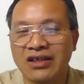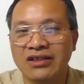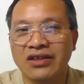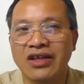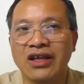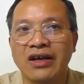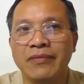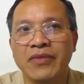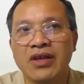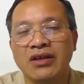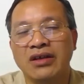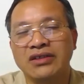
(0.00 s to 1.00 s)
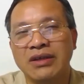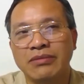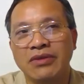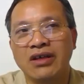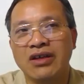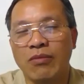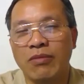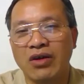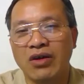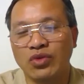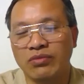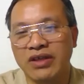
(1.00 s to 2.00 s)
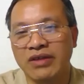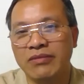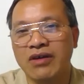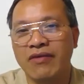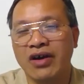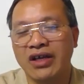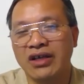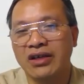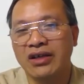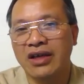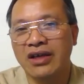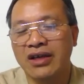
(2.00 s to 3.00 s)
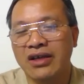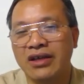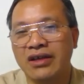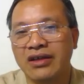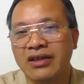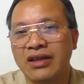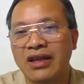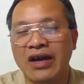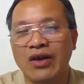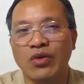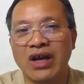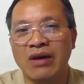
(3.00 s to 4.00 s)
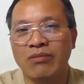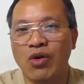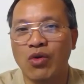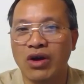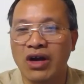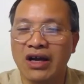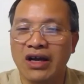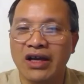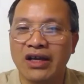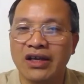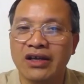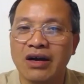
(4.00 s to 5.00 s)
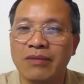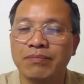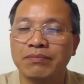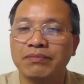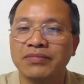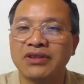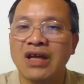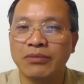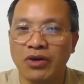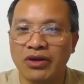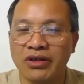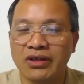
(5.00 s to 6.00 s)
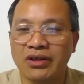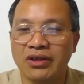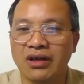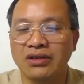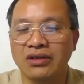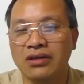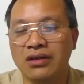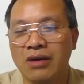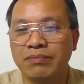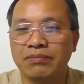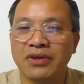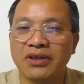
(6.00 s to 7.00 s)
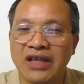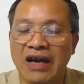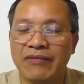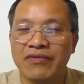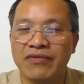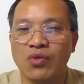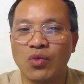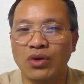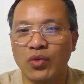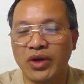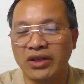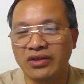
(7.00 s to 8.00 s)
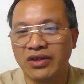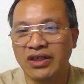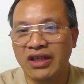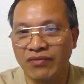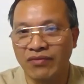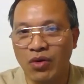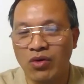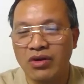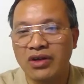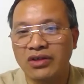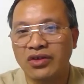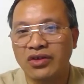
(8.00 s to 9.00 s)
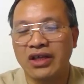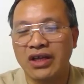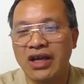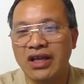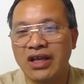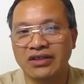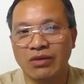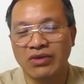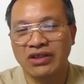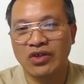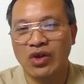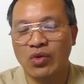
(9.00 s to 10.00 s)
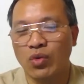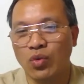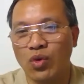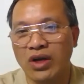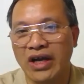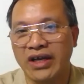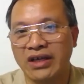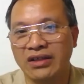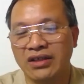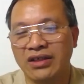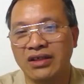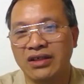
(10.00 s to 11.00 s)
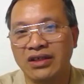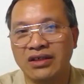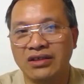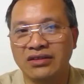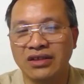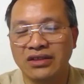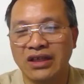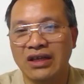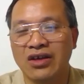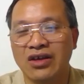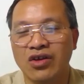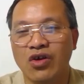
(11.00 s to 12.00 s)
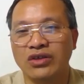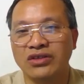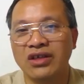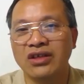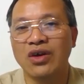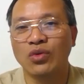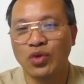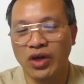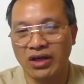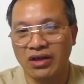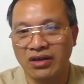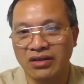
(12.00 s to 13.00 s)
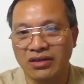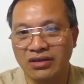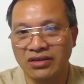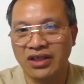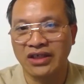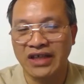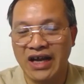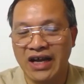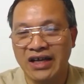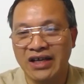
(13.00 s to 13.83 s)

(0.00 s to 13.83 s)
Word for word: cho nên là ờ, sắp tới thì họ bắt đầu chuẩn bị bước vào cái cái kỳ đại hội đảng bộ các cái cấp thấp rồi ở ờ, từ cấp xã phường quận huyện cho đến thành phố cho nên đây là trong cái giai đoạn cuộc đua này á, thì chắc chắn nó còn rất nhiều chuyện xảy ra